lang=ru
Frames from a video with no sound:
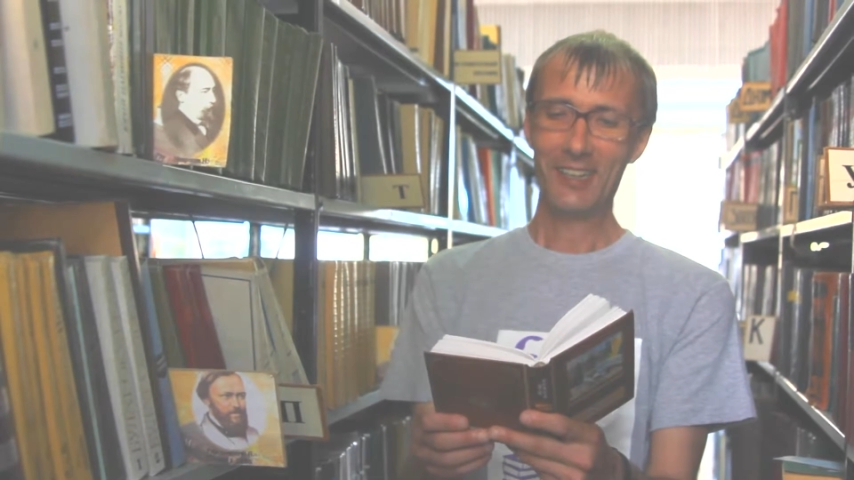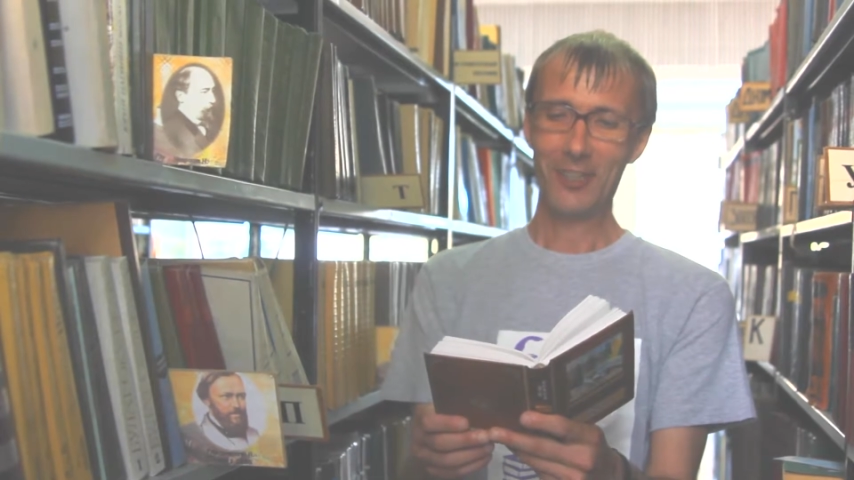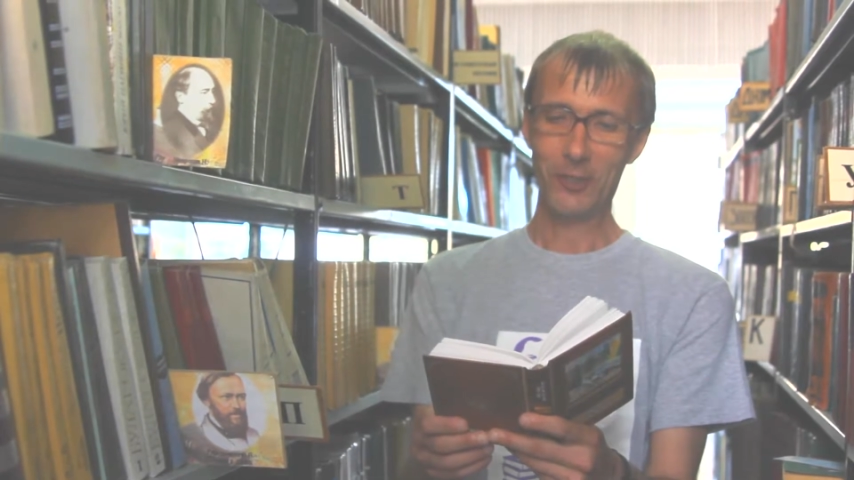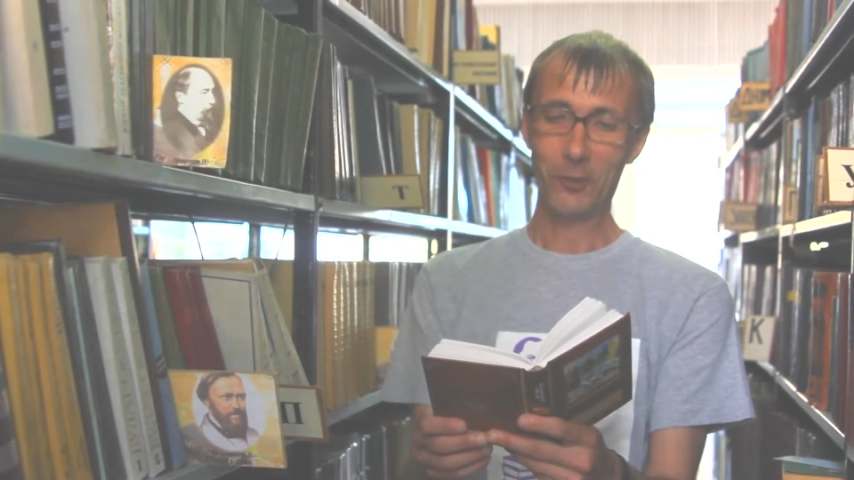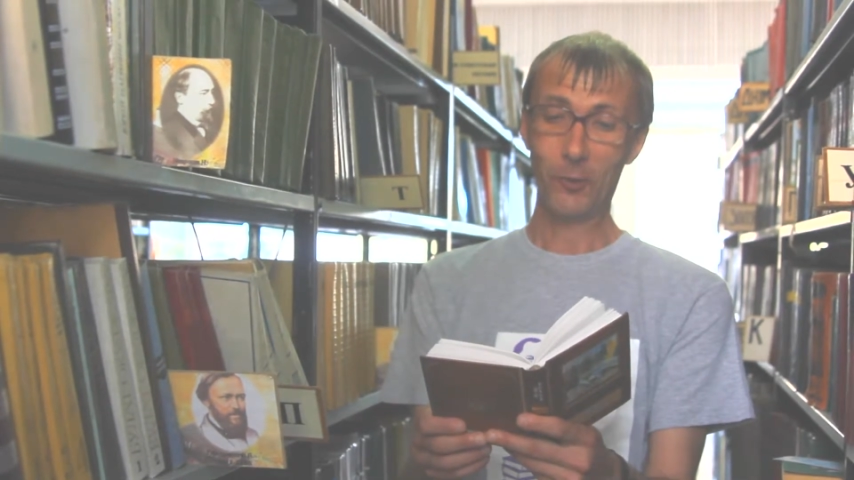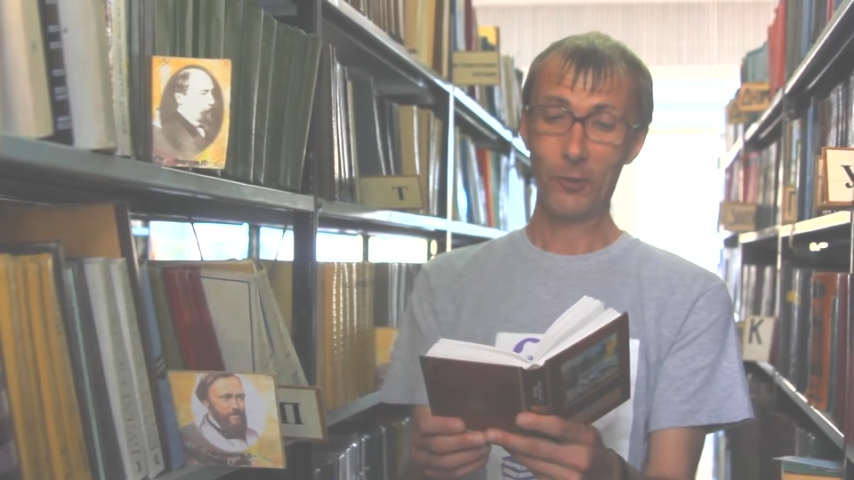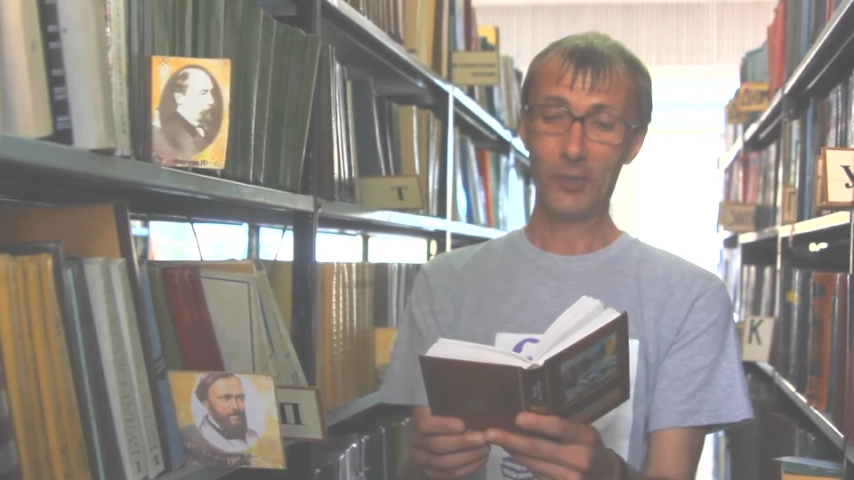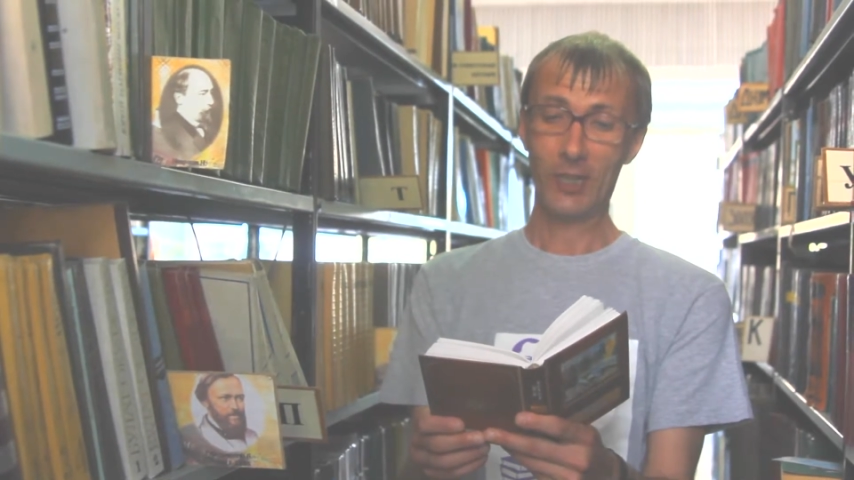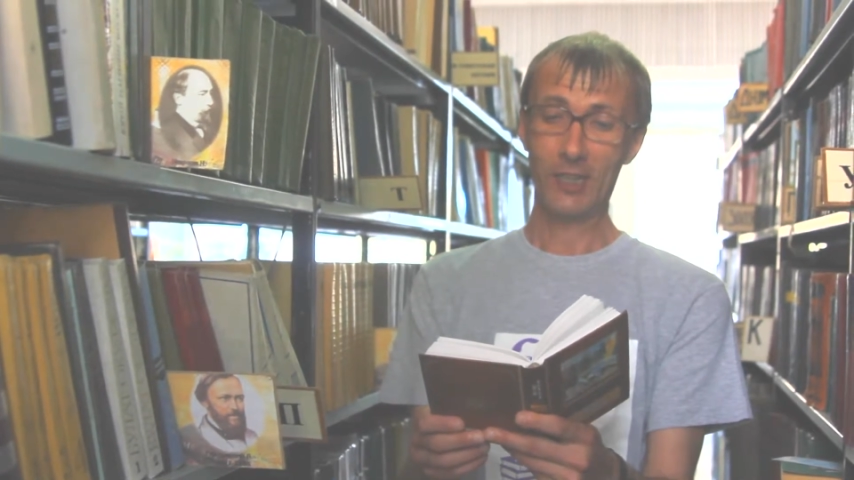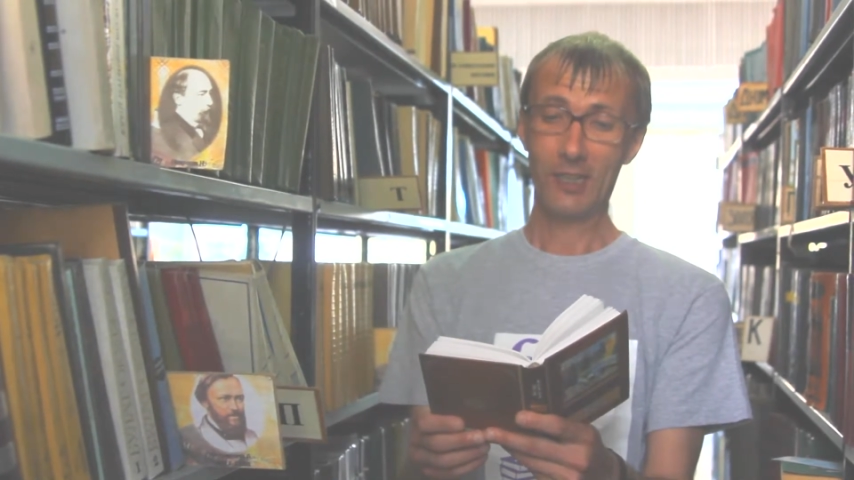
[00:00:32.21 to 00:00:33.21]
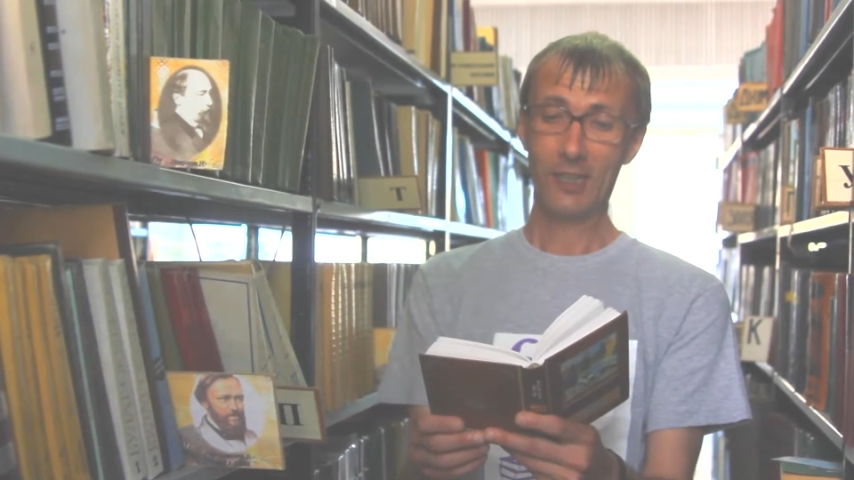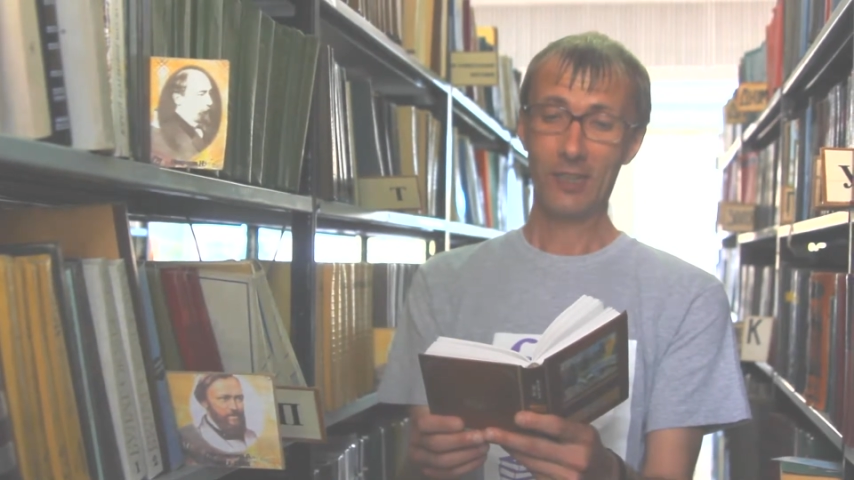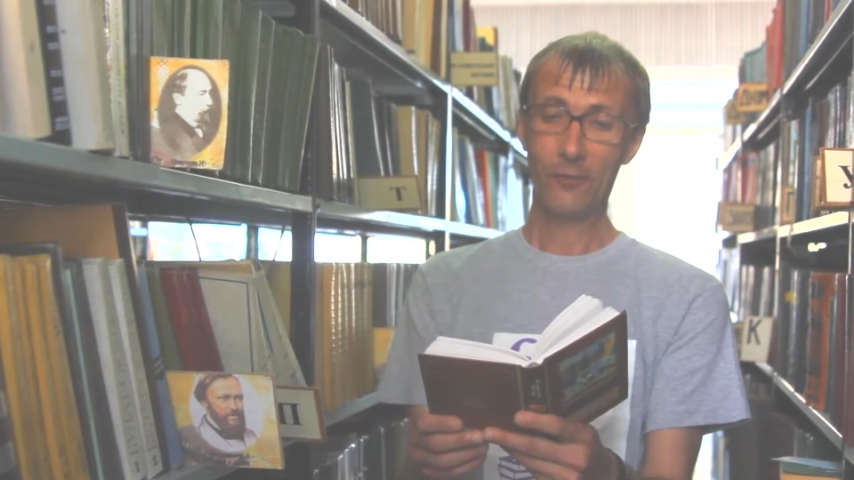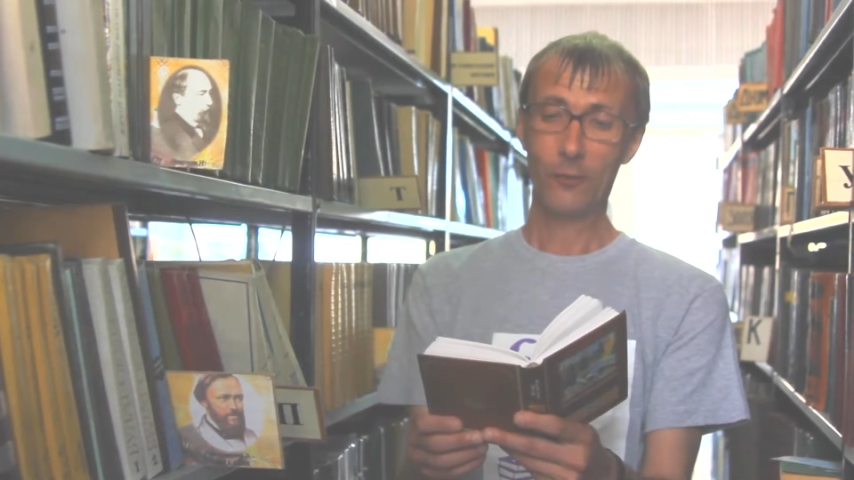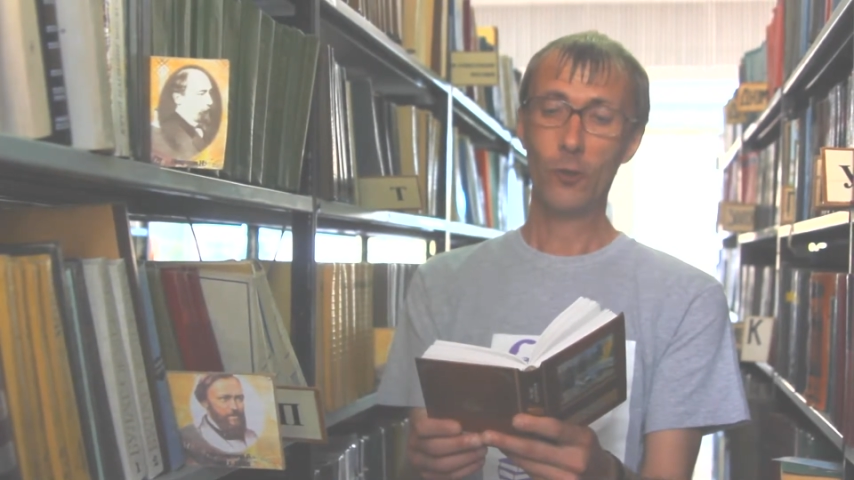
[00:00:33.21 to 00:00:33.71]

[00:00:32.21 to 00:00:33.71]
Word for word: и тихонько в